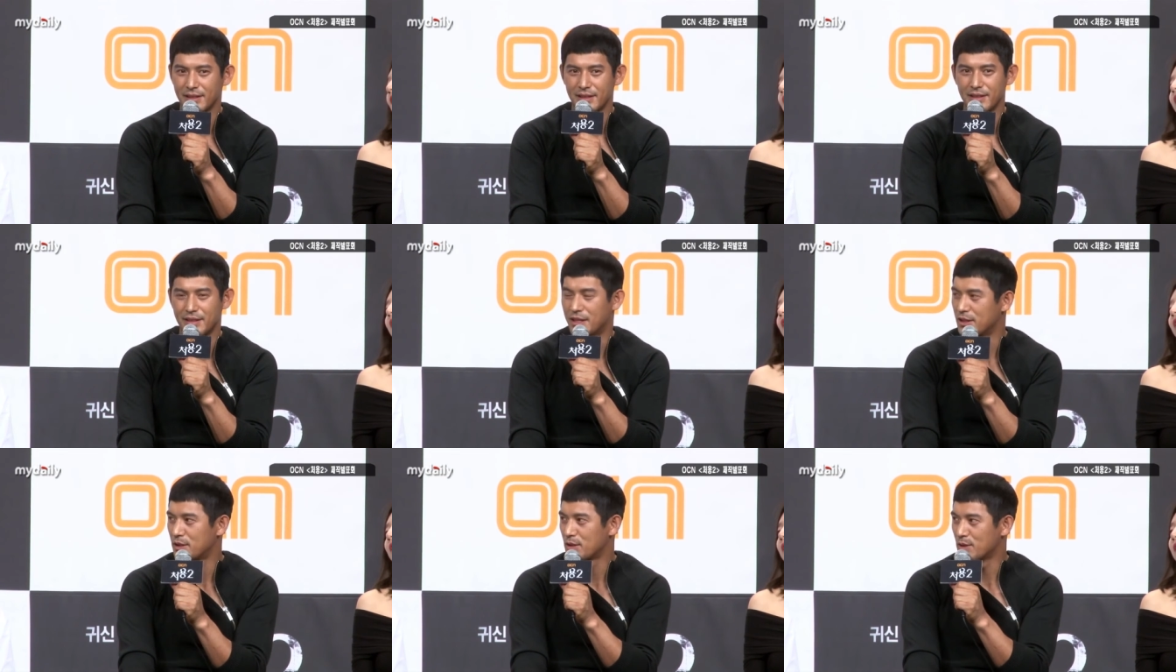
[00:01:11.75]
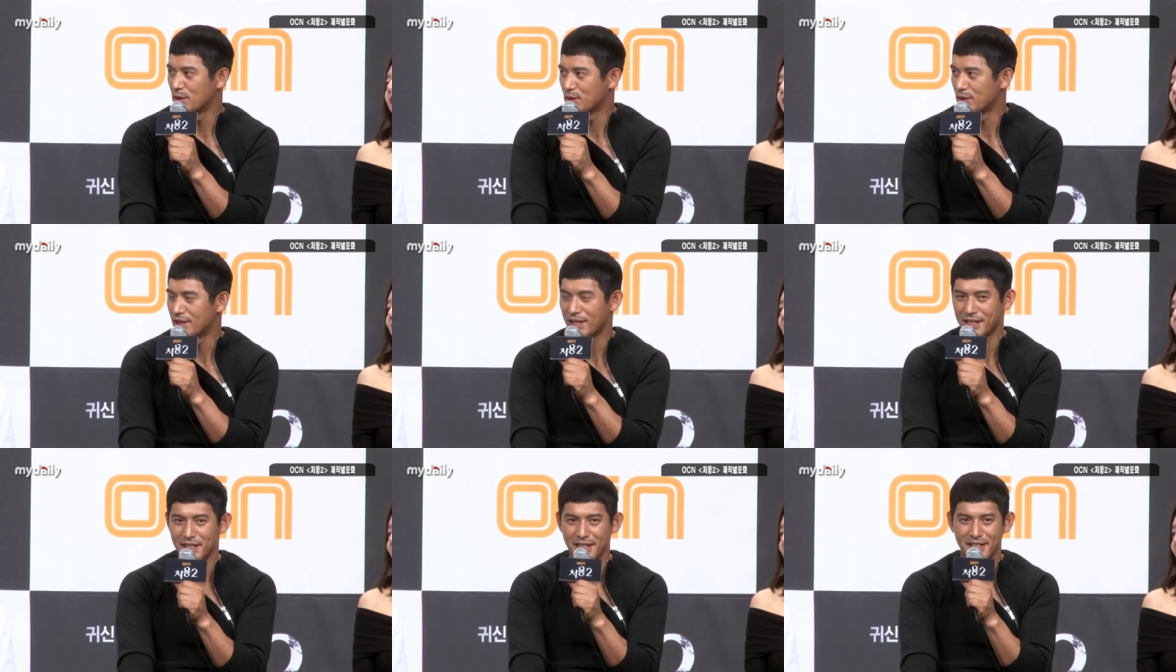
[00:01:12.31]
그래서 그런 건
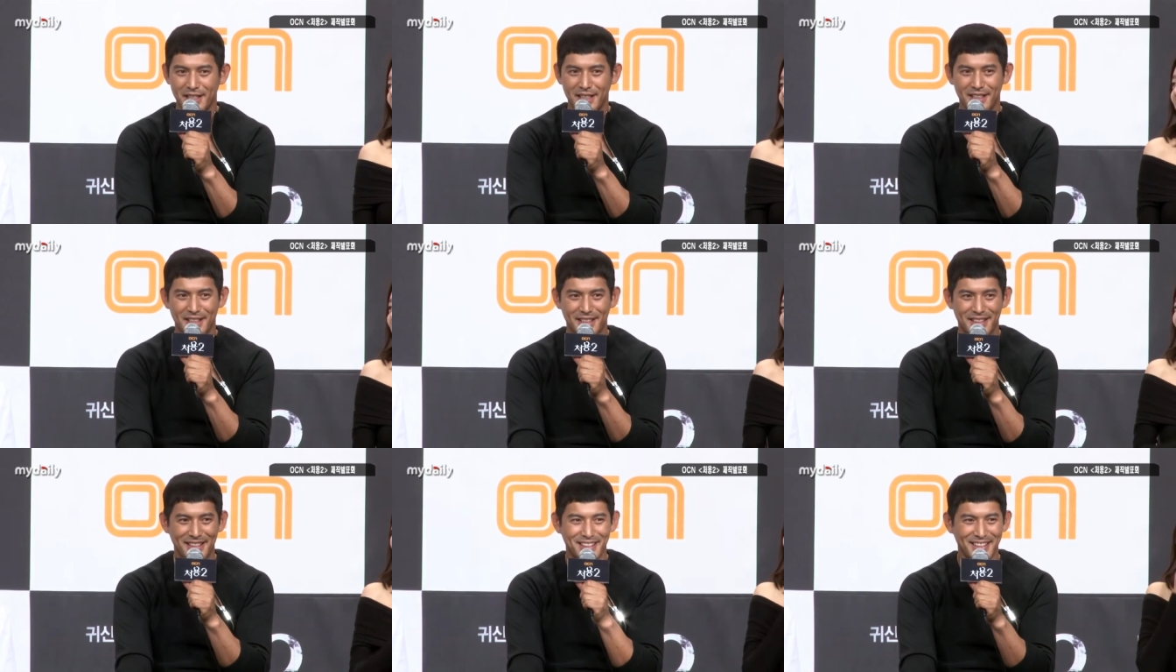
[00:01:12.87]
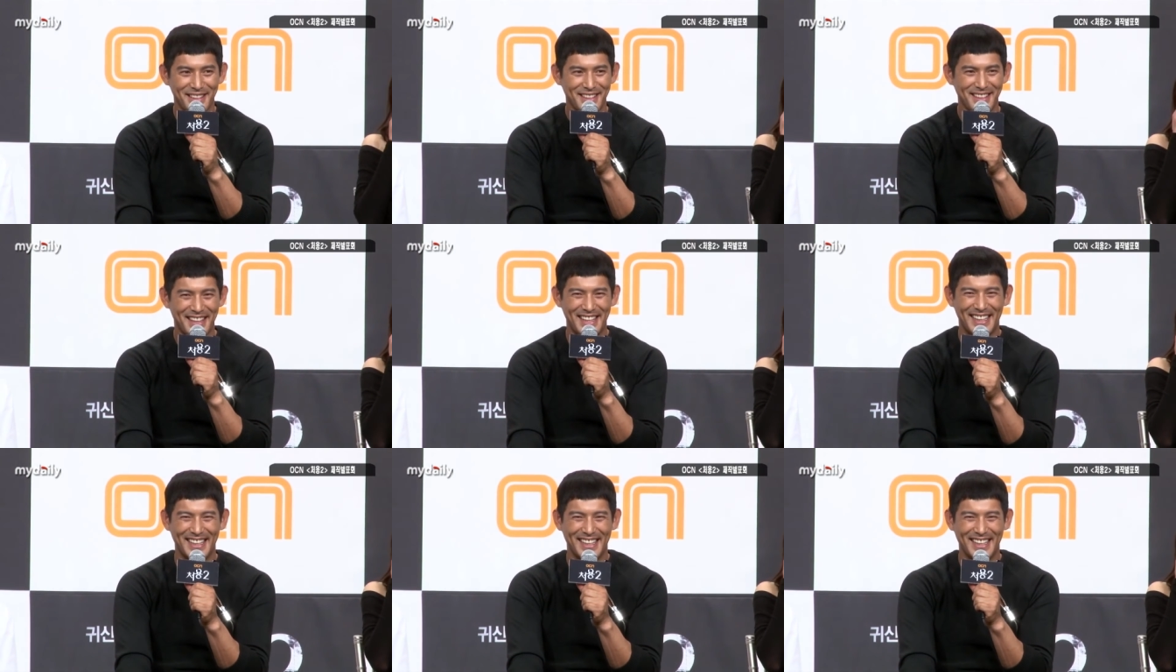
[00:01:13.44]
아닌데 아...